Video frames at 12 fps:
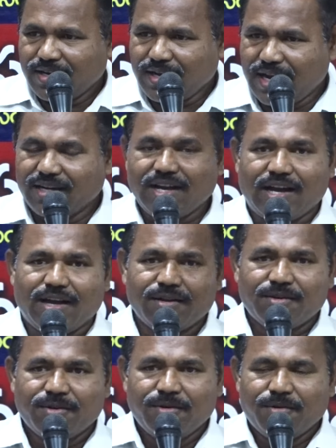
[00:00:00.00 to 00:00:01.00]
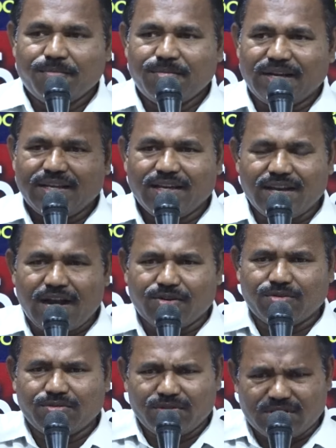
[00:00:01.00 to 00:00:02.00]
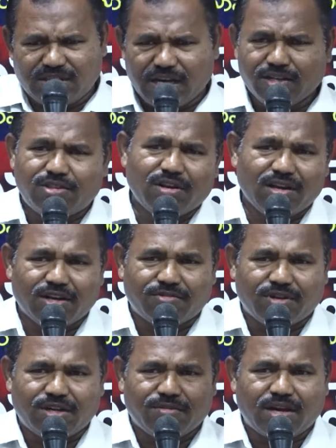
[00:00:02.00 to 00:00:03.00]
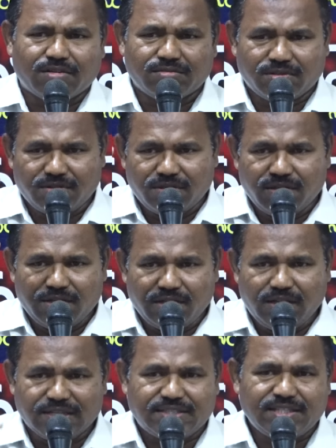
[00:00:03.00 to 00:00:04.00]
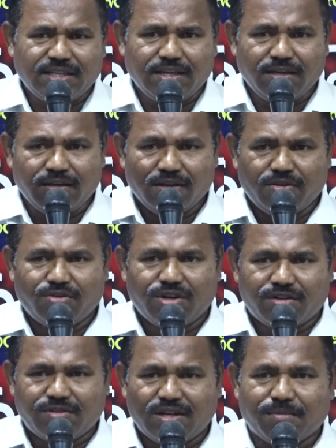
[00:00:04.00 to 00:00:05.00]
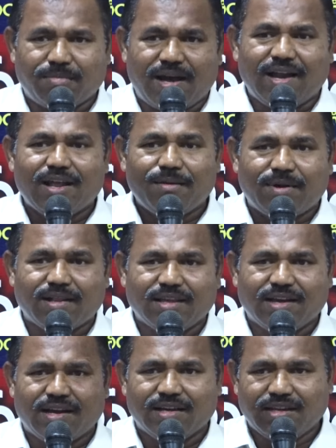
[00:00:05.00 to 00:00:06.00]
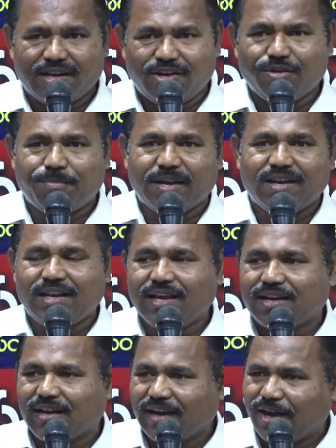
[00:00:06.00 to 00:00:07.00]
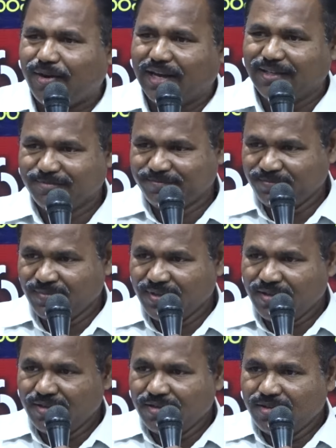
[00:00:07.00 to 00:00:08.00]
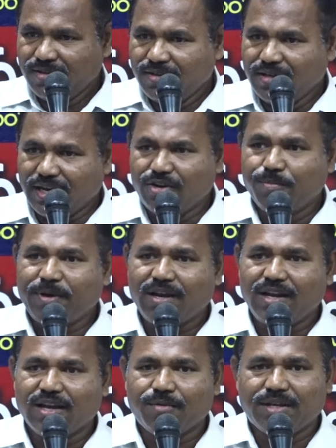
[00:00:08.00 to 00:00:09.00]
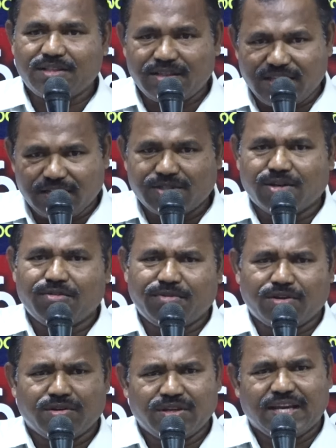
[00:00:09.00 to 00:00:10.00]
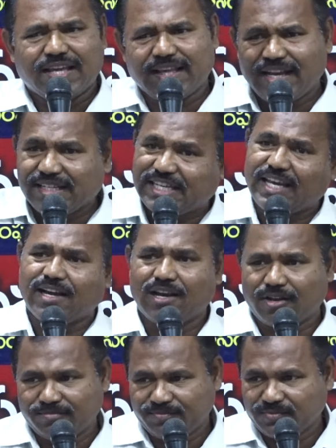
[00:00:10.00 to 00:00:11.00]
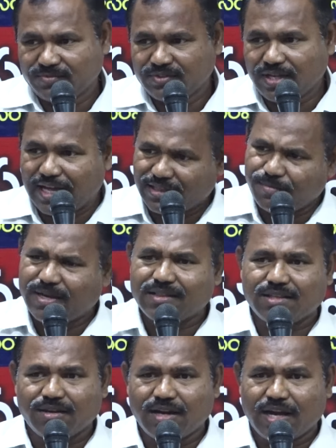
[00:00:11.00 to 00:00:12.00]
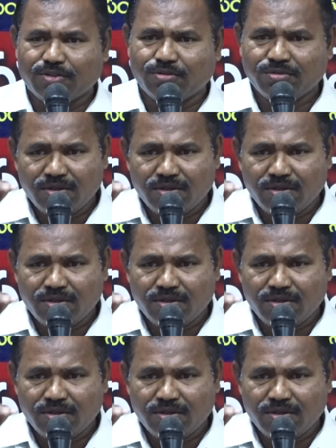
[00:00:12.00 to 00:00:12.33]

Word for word: కనుక మరి ఈనాడు దళితులు అన్నటువంటి వారు ఎస్సీలో ఉన్నటువంటి మాలా మాదిగా ఈ రెండు పల్లె లేఖం కావాలి ఈ రెండు పల్లె లేఖమైతే దేశంలో వీరు ఏదైనా చేయగలరు అంత మాత్రం కాదు